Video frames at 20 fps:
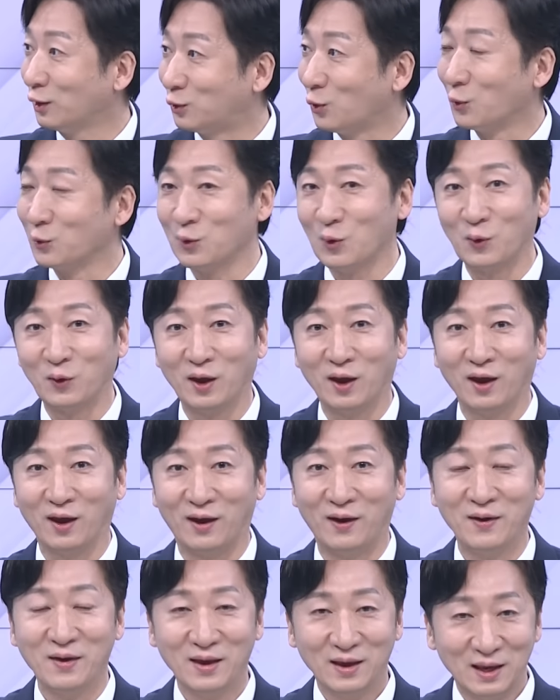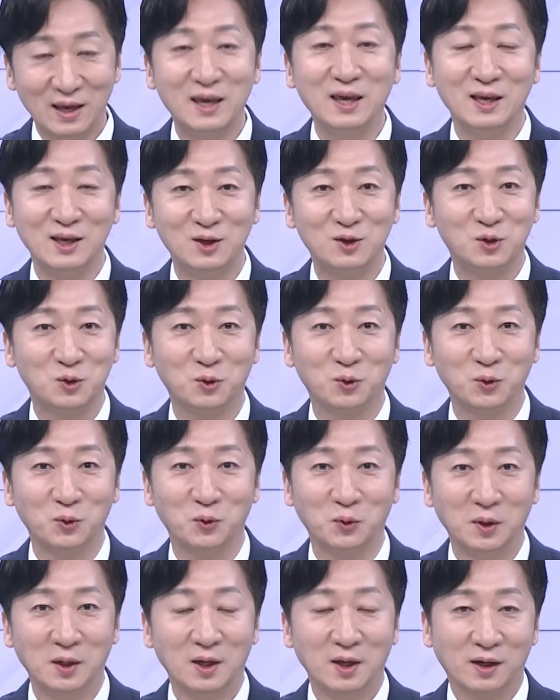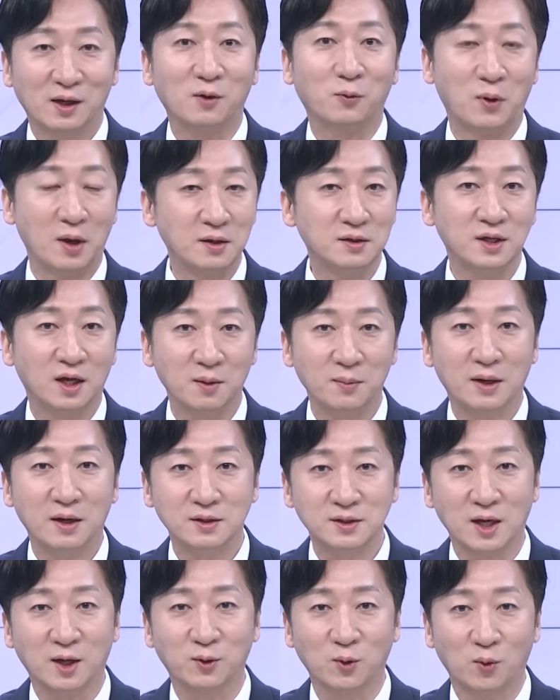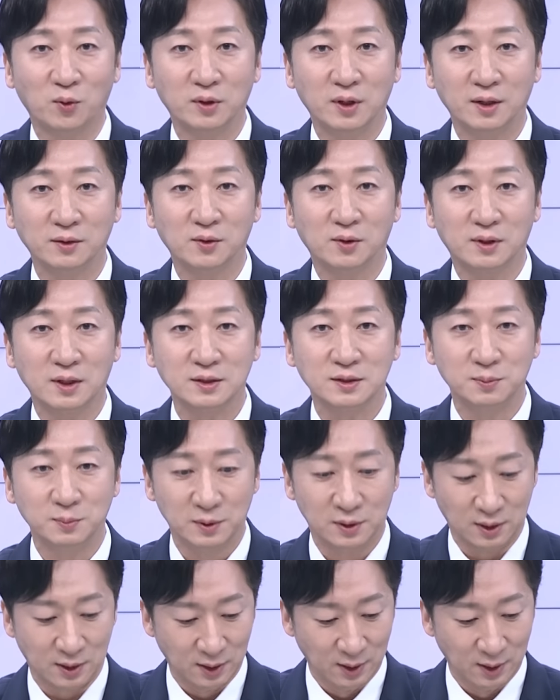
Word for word: 대통령의 이 이슈로 굉장히 많이 작용을 한 것 같습니다.